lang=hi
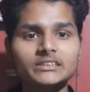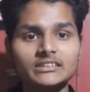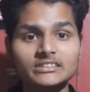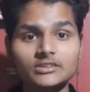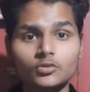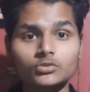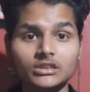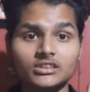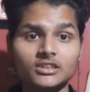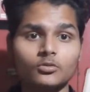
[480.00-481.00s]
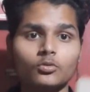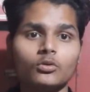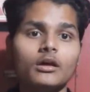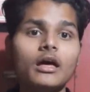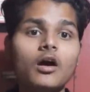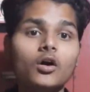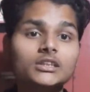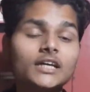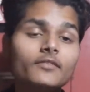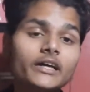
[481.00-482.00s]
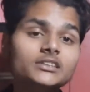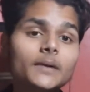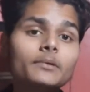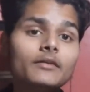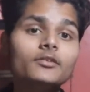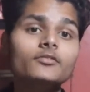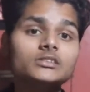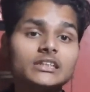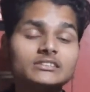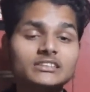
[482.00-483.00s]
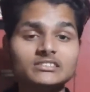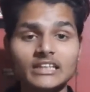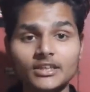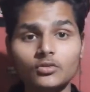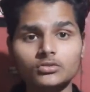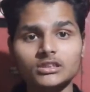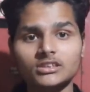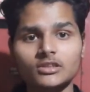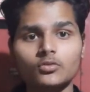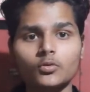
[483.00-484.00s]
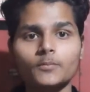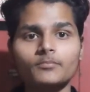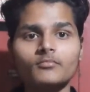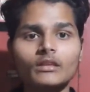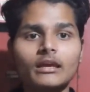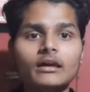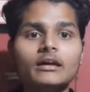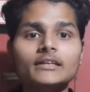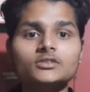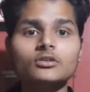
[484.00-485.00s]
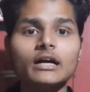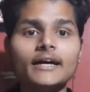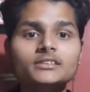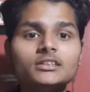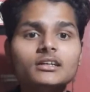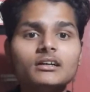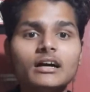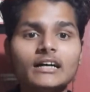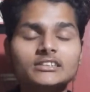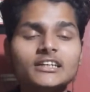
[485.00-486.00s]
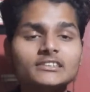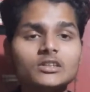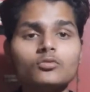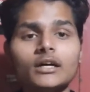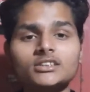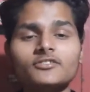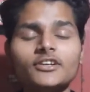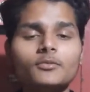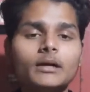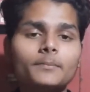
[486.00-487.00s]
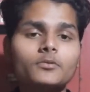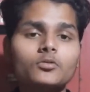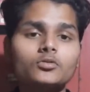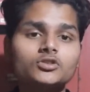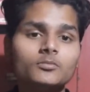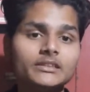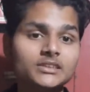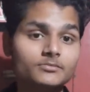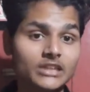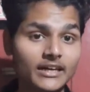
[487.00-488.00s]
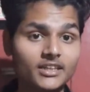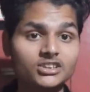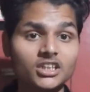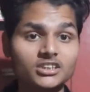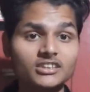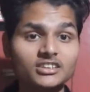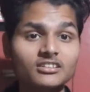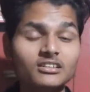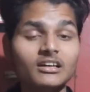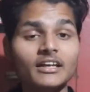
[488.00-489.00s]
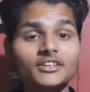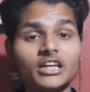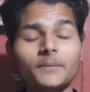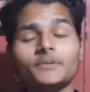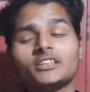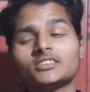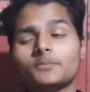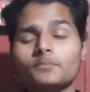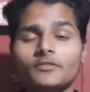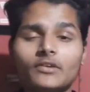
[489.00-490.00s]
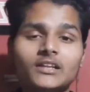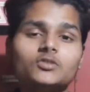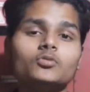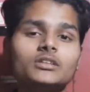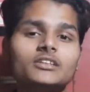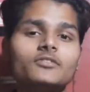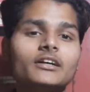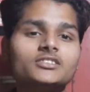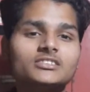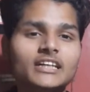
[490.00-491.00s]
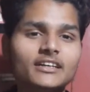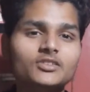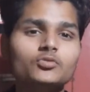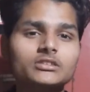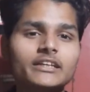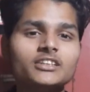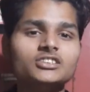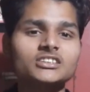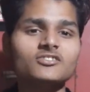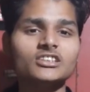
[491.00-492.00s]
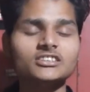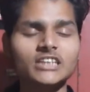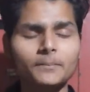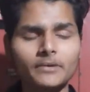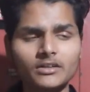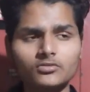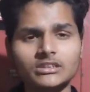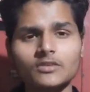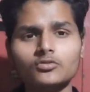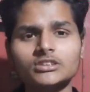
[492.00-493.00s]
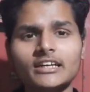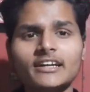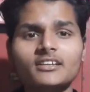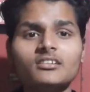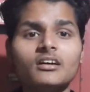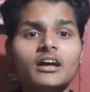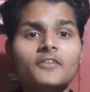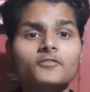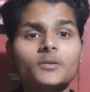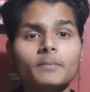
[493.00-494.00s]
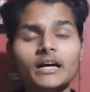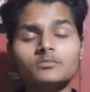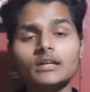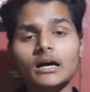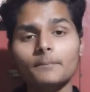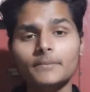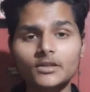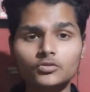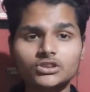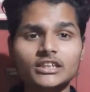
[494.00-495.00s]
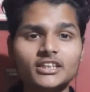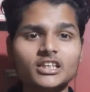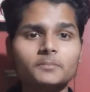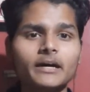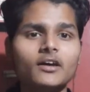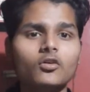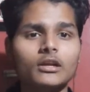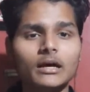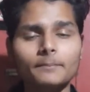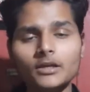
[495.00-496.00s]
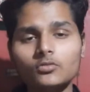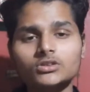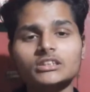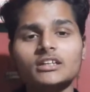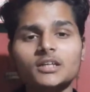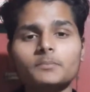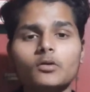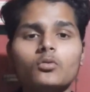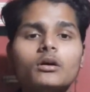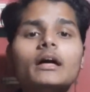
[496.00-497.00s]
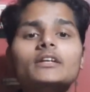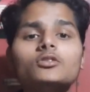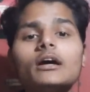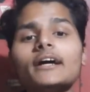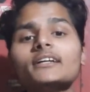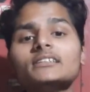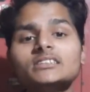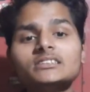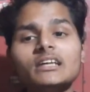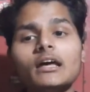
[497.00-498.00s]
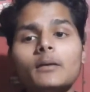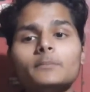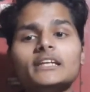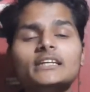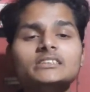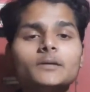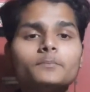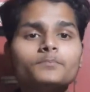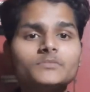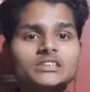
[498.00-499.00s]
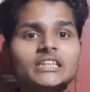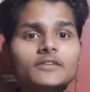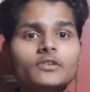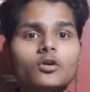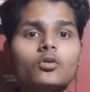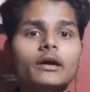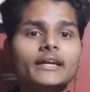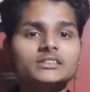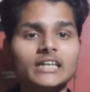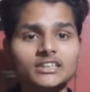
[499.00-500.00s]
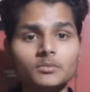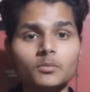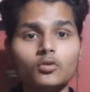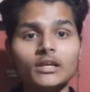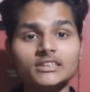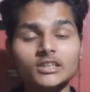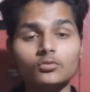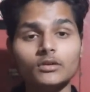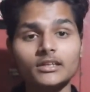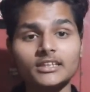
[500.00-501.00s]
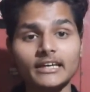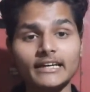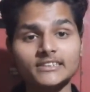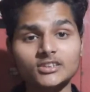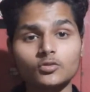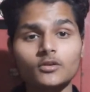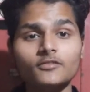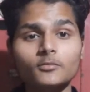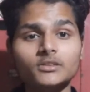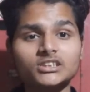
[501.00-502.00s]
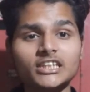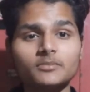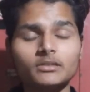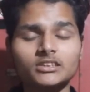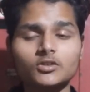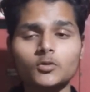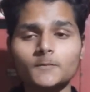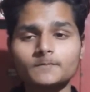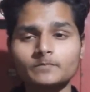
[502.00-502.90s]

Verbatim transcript: सक्सेस हो सकते हो अदरवाइज़ आप कभी भी सक्सेस नहीं हो सकते हो सो गाइज आशा करता हूँ आज की वीडियो में आपको जो मैं समझाना चाहता था कि आप ये सब बेफालतू के वर्ड्स ना यूज़ करें जिसकी वजह से आपका नुकसान हो जाए एंड फिर बाद में हम भी कुछ नहीं कर पाएँ और आप भी कुछ ना कर पाओ तो गाय प्लीज़ अब सेफ रहो एंड साथ ही मैं बोलना चाहूँगा कि ऐसी कोई भी मिस्टेक मत करो